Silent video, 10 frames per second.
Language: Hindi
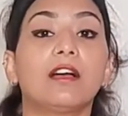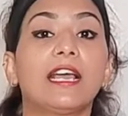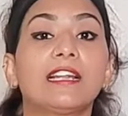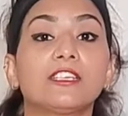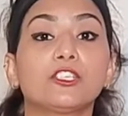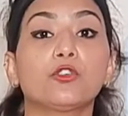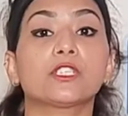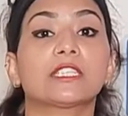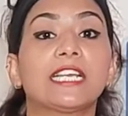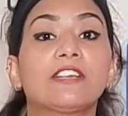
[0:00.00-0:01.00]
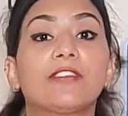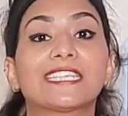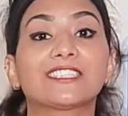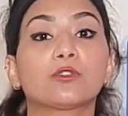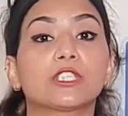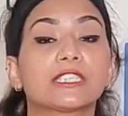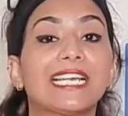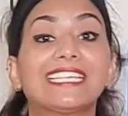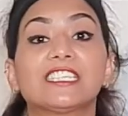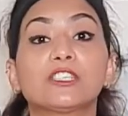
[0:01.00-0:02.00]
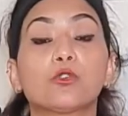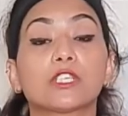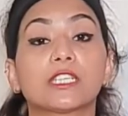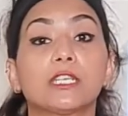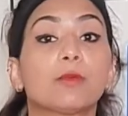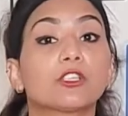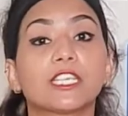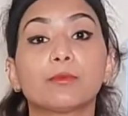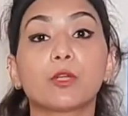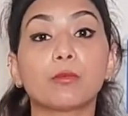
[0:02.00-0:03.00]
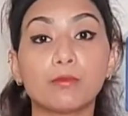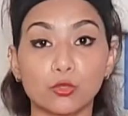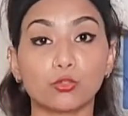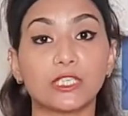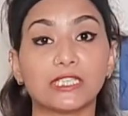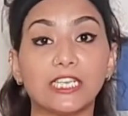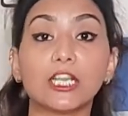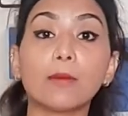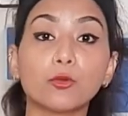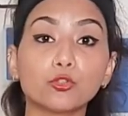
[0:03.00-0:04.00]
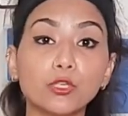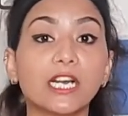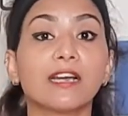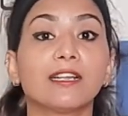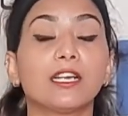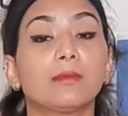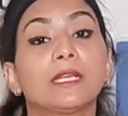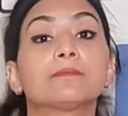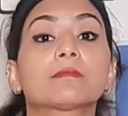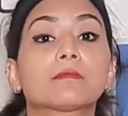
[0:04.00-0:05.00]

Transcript: एलर्जी हो सकता है इन्फेक्शन हो सकता है ईचिंग हो सकती है बहुत सारी प्रॉब्लम्स हो सकती है तो आपको इसको लगाना कब है